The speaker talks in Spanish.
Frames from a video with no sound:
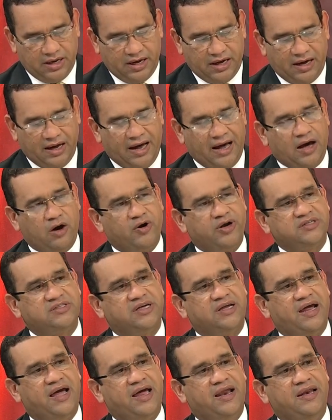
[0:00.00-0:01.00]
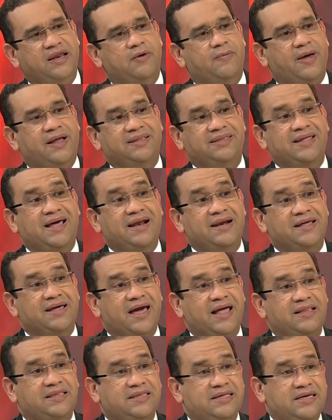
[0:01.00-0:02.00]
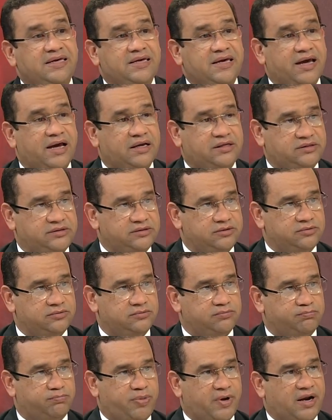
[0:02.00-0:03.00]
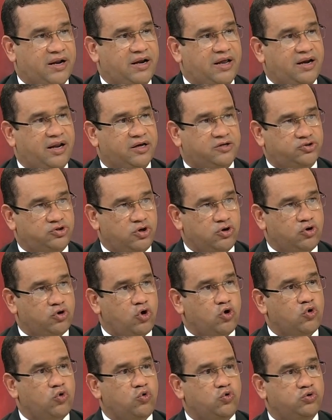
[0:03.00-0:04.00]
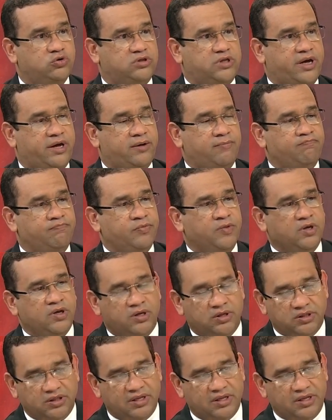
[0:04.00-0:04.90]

Ahora será nivel de alcaldías para la elección conjunta de